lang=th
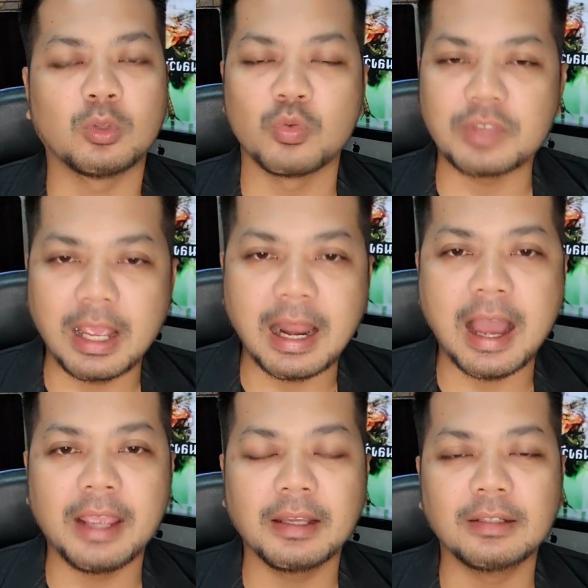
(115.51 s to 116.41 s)
ถูกใส่
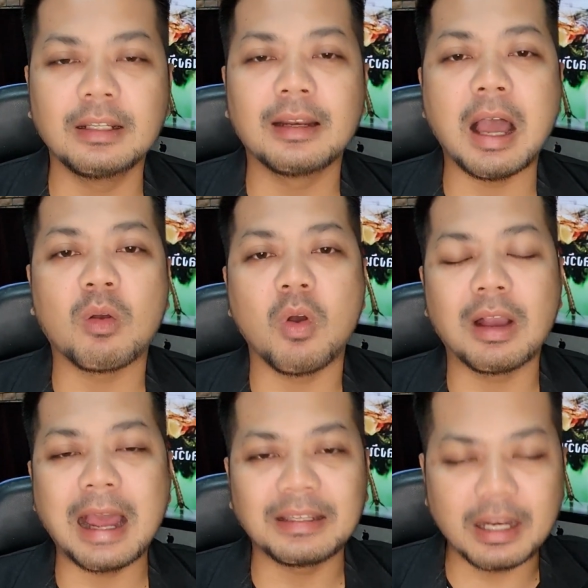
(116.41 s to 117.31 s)
ร้ายเรื่องราวของ
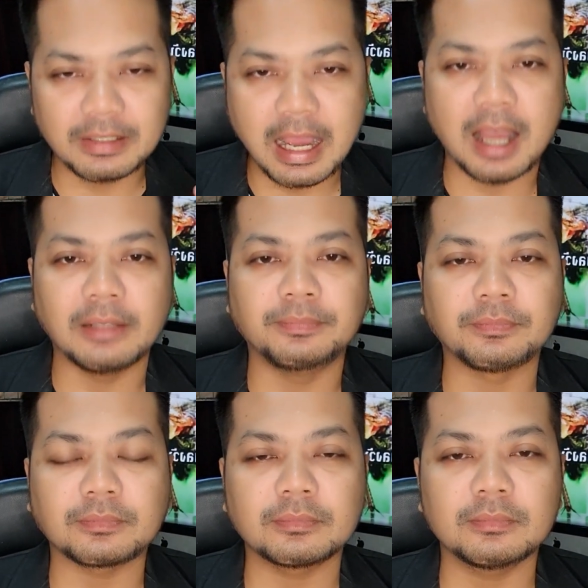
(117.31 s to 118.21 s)
การยัดยา
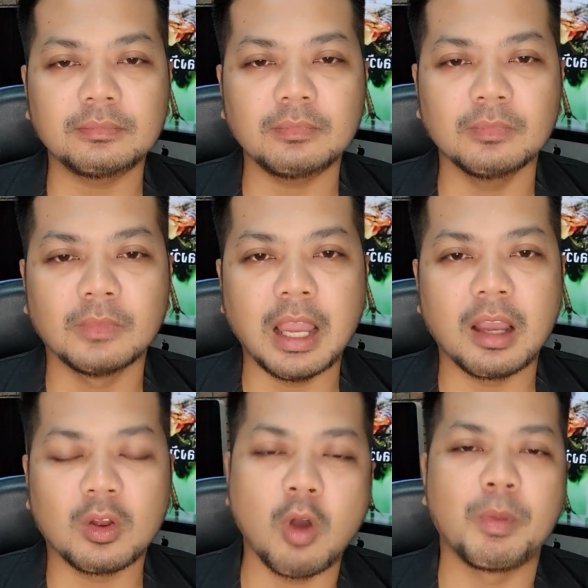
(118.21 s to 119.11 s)

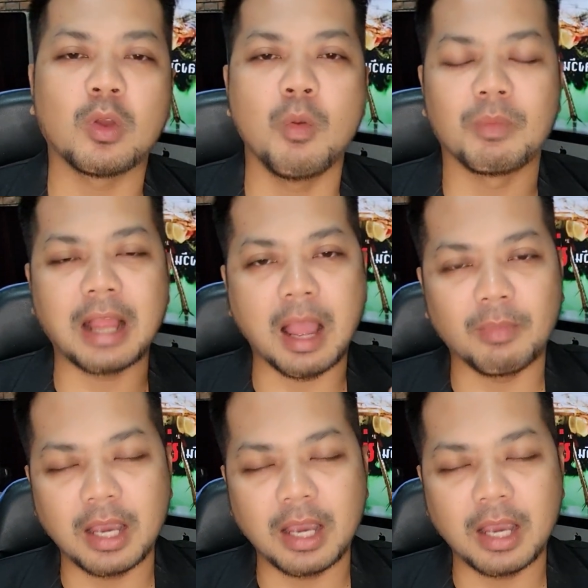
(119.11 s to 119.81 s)
นะก็ไปก้มกราบ